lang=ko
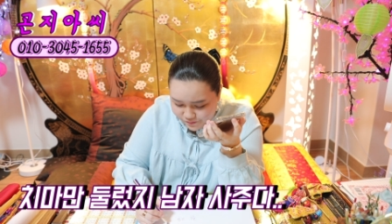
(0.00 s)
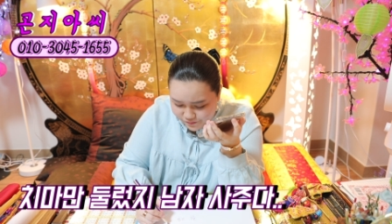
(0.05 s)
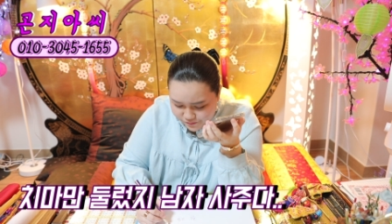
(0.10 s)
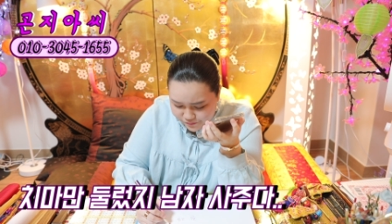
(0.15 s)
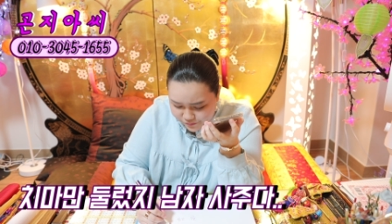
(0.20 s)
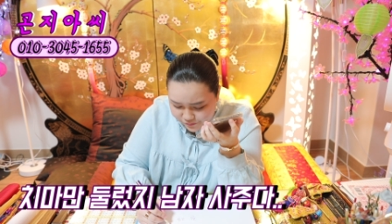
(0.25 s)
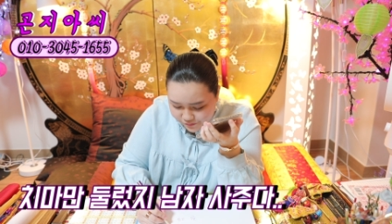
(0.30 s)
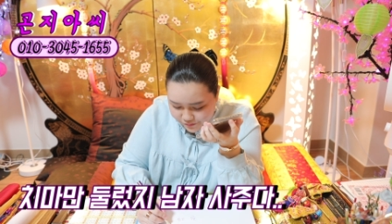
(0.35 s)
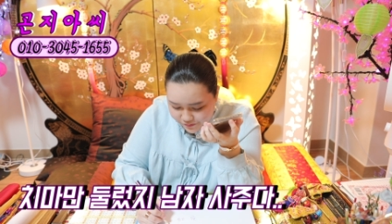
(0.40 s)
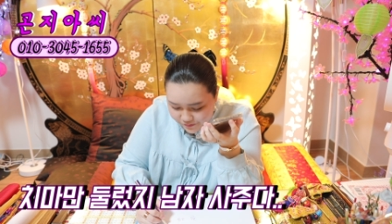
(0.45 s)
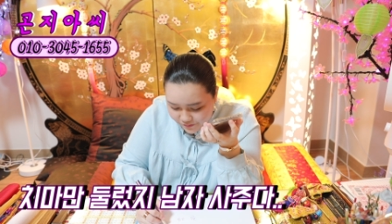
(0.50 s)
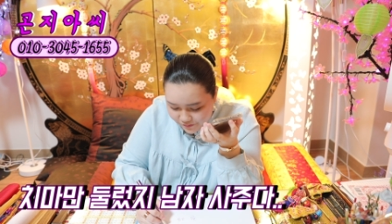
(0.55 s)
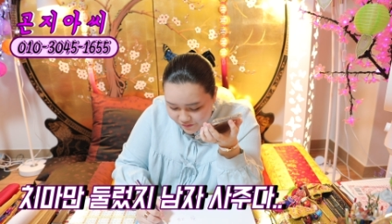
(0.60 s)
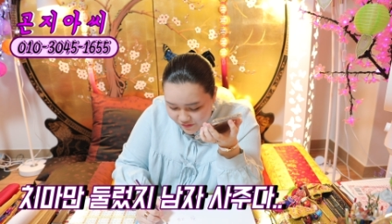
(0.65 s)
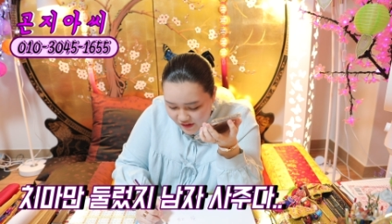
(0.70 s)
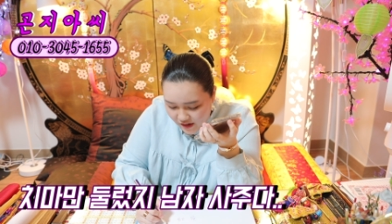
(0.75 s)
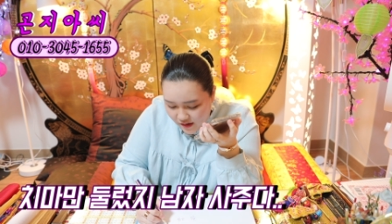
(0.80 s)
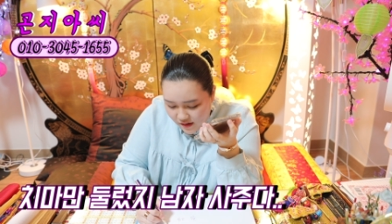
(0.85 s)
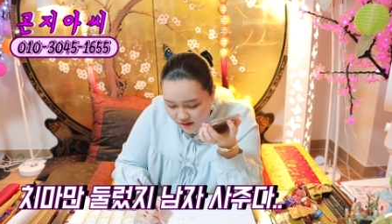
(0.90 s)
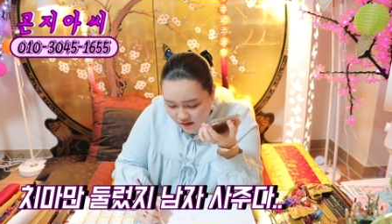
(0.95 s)
음, 그래.
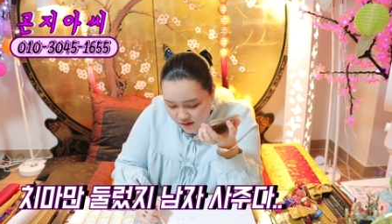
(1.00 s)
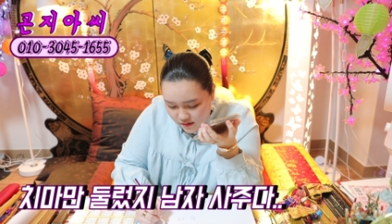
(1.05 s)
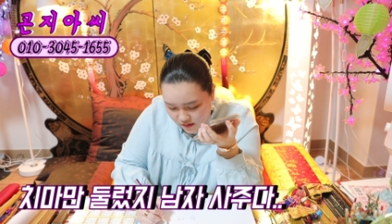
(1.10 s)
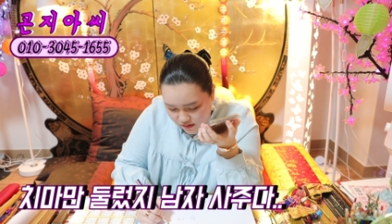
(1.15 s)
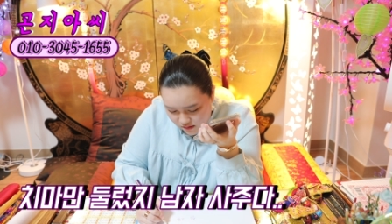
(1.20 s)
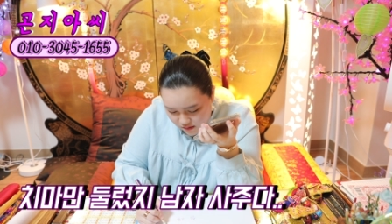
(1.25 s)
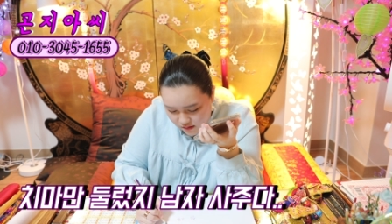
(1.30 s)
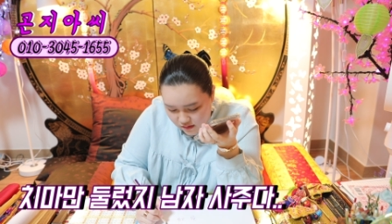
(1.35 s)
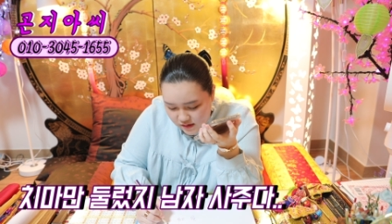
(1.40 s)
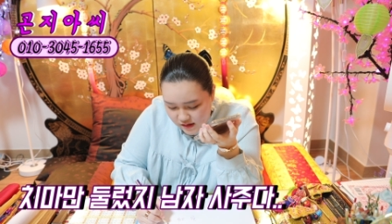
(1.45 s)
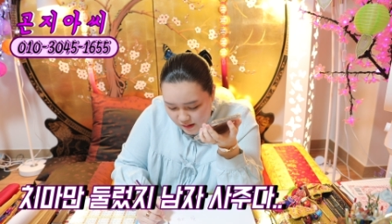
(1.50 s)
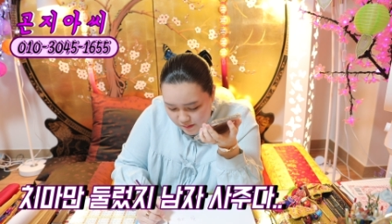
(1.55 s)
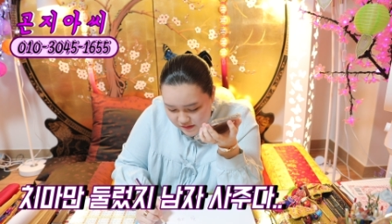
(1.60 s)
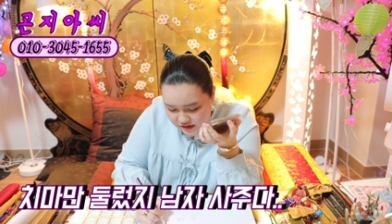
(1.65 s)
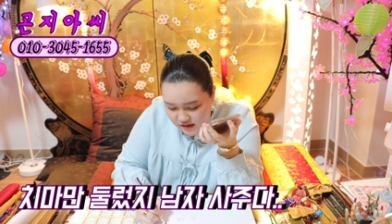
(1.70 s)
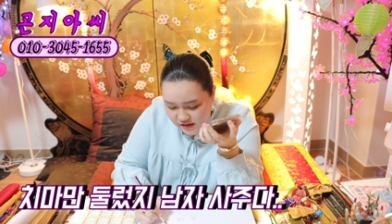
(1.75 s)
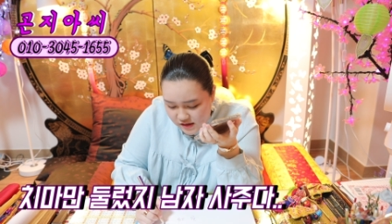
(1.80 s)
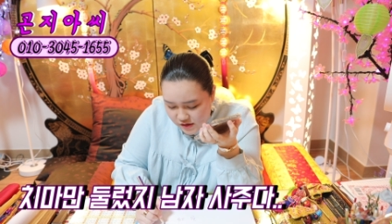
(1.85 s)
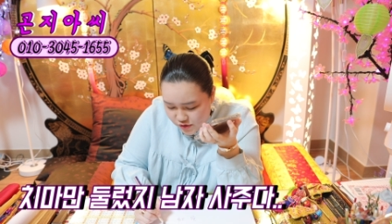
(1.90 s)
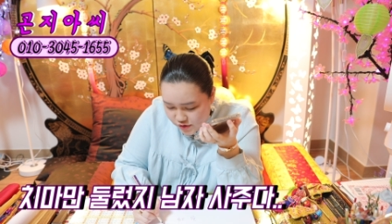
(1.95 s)
어,
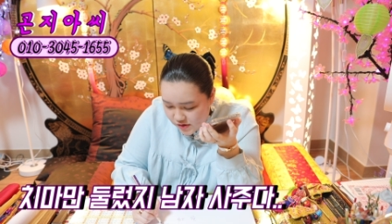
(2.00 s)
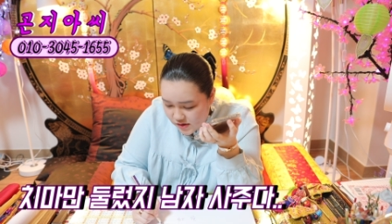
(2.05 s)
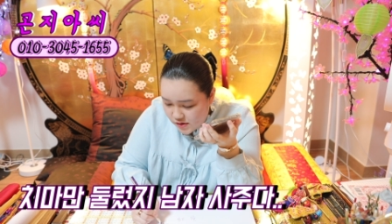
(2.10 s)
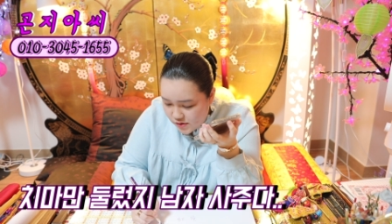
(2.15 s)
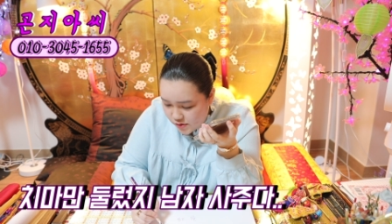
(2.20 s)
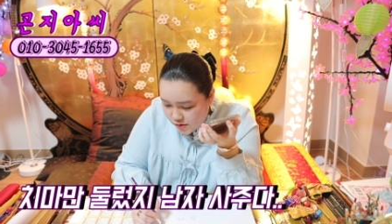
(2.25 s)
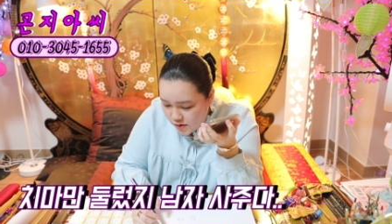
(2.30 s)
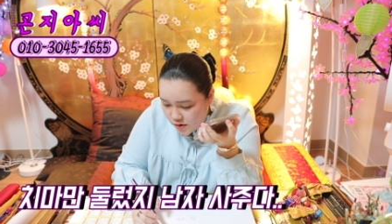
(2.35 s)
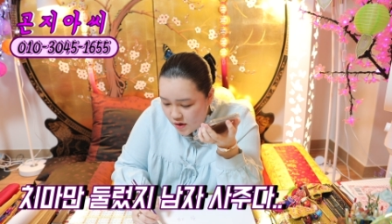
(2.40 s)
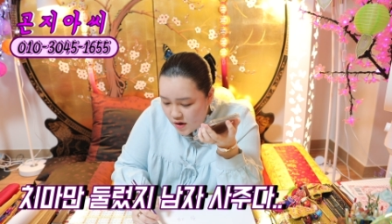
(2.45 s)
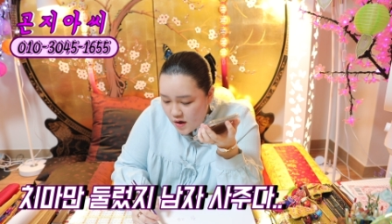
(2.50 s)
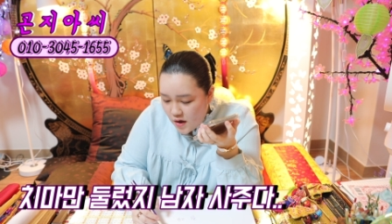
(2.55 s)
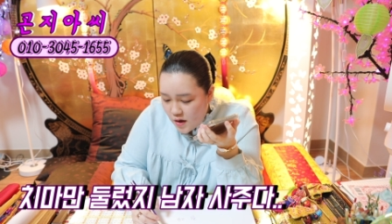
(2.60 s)
남자 사주라고. 그